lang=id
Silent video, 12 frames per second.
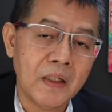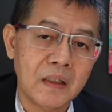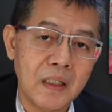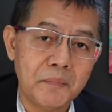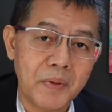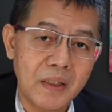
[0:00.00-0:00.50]

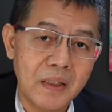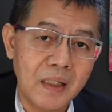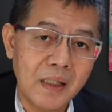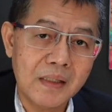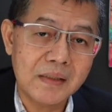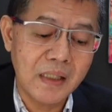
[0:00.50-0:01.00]
Nah,
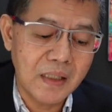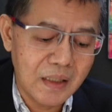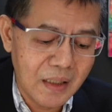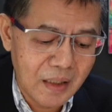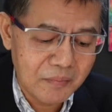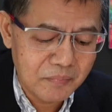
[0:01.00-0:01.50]
perkenankan saya
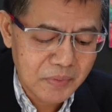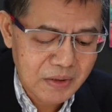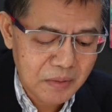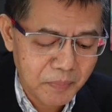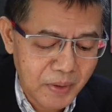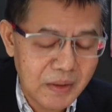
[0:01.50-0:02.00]
dalam
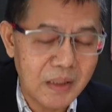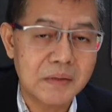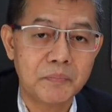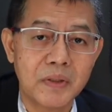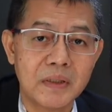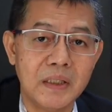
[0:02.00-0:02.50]
kesempatan
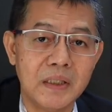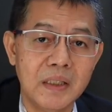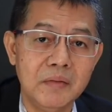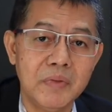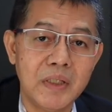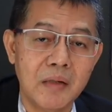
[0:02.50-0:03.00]
seperti
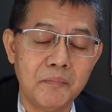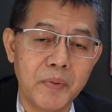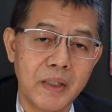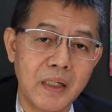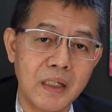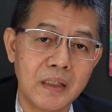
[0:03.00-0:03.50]
ini
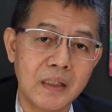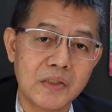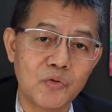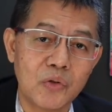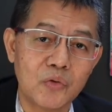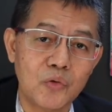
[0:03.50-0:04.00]
menyampaikan ada
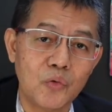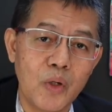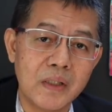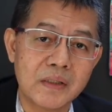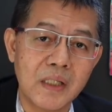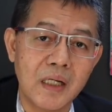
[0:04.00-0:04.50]
suatu
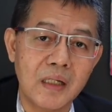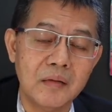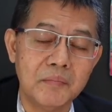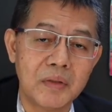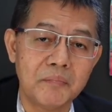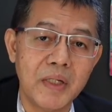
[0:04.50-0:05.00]
nuansa
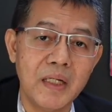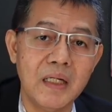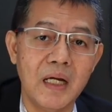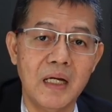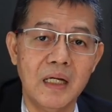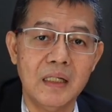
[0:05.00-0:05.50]

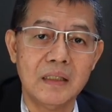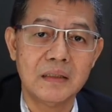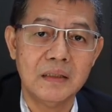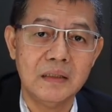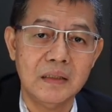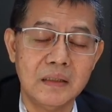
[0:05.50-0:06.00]
berbeda
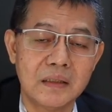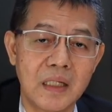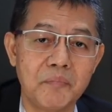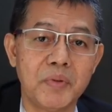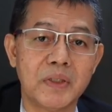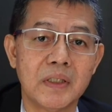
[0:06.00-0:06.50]
di
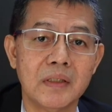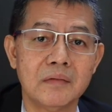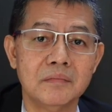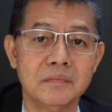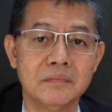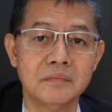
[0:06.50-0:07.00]

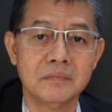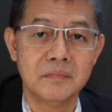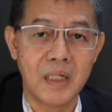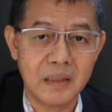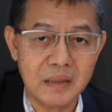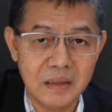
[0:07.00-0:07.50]
capital
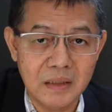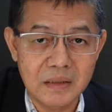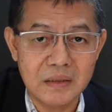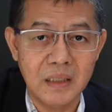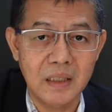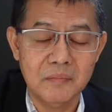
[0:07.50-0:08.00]
market
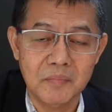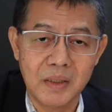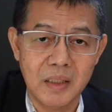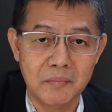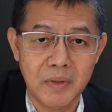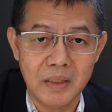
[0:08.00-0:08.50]
ya,
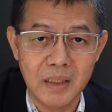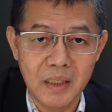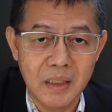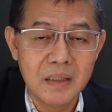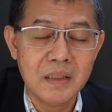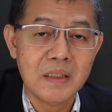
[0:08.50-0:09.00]

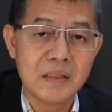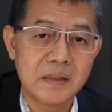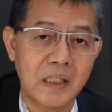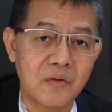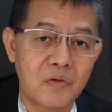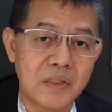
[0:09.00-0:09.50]
bagaimana
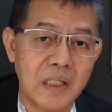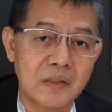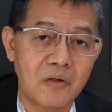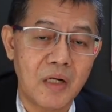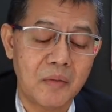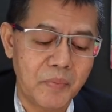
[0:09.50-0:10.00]

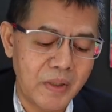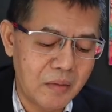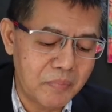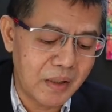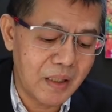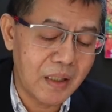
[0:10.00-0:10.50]
sektor-sektor apa yang
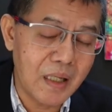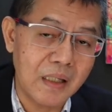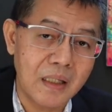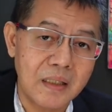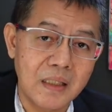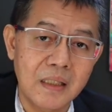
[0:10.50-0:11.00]
bergerak
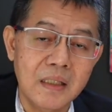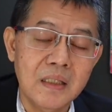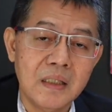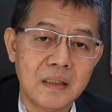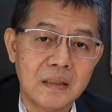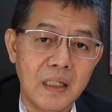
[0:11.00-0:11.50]
karena
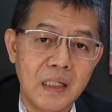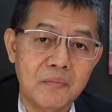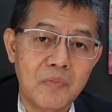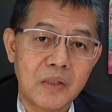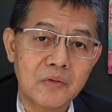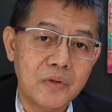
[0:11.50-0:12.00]
dalam
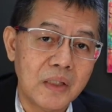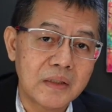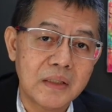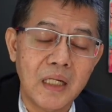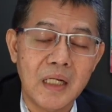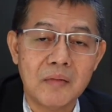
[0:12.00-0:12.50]
waktu yang
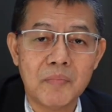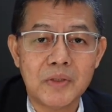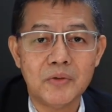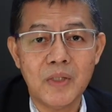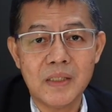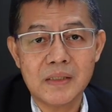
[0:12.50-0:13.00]
tidak lama
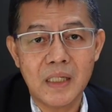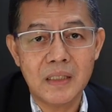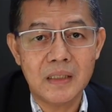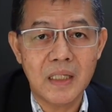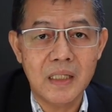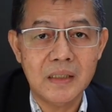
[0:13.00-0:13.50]
juga saya
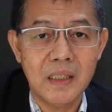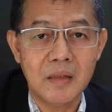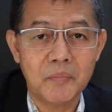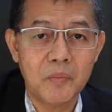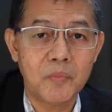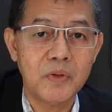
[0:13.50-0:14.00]
ditanya,
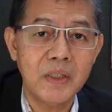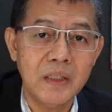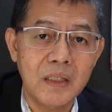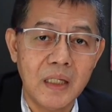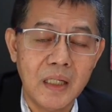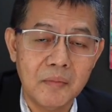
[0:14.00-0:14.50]
Pak Budi
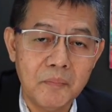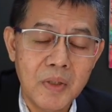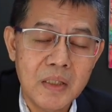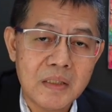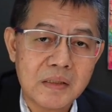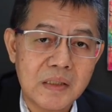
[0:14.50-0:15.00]
dalam
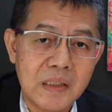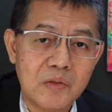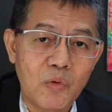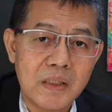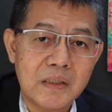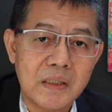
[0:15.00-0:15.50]

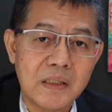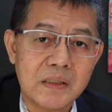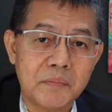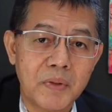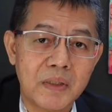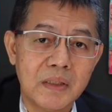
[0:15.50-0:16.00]
situasi
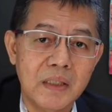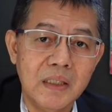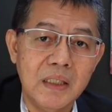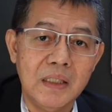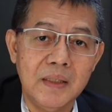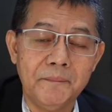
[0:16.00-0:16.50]
seperti
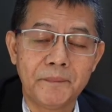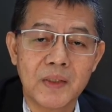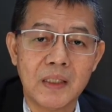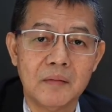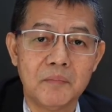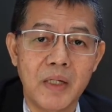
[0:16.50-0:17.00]
ini
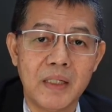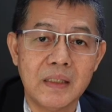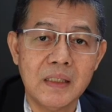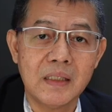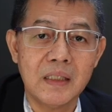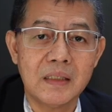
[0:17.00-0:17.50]
eh,
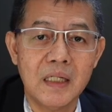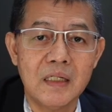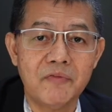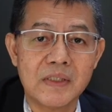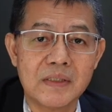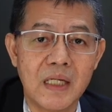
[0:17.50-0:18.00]
baiknya kita
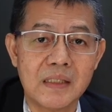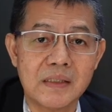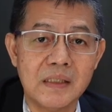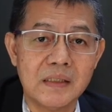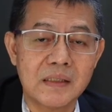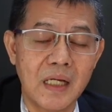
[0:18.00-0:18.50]

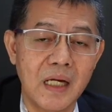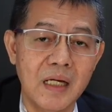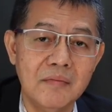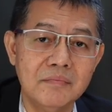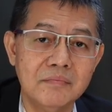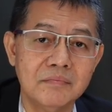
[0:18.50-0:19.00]
investasi
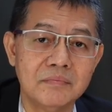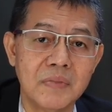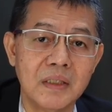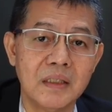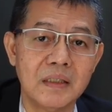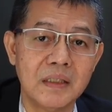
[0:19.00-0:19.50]
saham
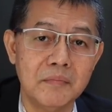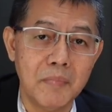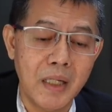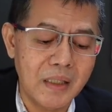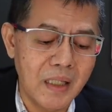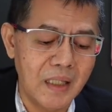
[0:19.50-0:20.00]
uh, di
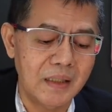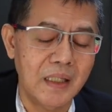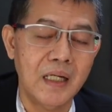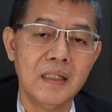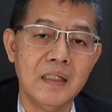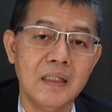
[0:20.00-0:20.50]
mana ya.